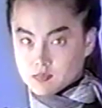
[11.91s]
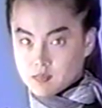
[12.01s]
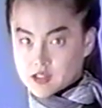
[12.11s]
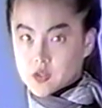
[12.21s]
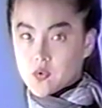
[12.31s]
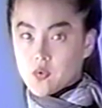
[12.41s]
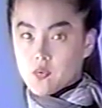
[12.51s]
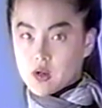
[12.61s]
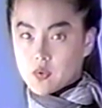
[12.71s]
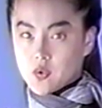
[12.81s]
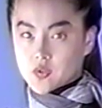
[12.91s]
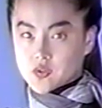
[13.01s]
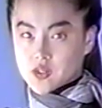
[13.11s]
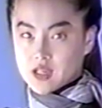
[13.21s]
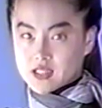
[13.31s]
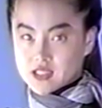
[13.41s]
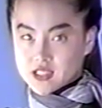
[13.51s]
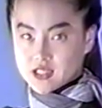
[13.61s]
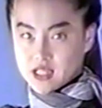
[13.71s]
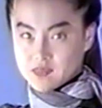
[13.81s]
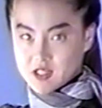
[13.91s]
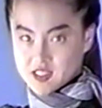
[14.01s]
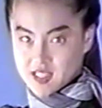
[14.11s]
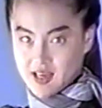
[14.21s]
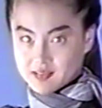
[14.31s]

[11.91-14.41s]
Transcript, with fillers: パソコンはこういう形になりました